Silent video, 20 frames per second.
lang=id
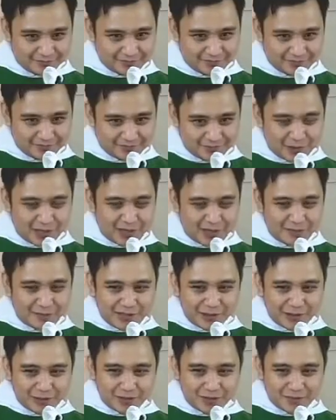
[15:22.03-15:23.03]
UMR
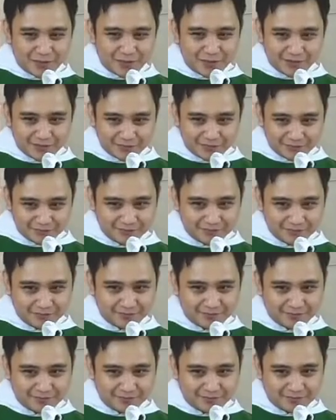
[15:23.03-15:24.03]
itu apa?
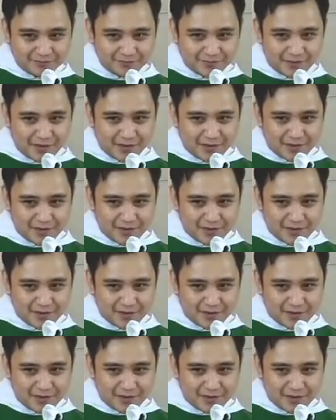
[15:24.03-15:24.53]
Ya.